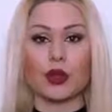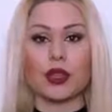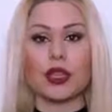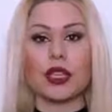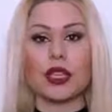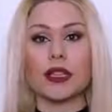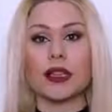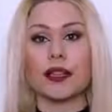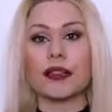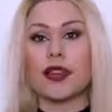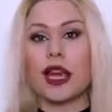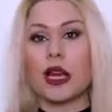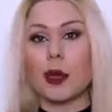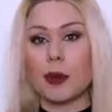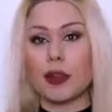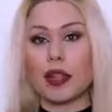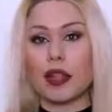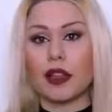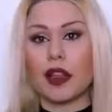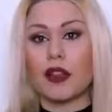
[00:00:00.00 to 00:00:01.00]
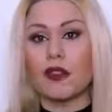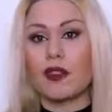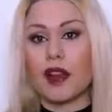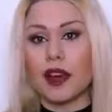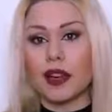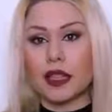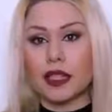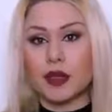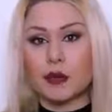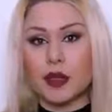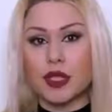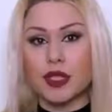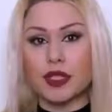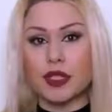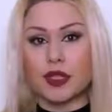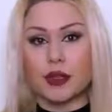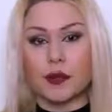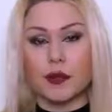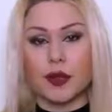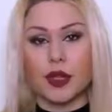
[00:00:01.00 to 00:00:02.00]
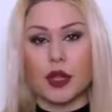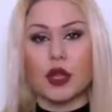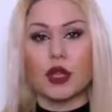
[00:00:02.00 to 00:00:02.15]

Konuyu yakından takip edenler fark etmiştir.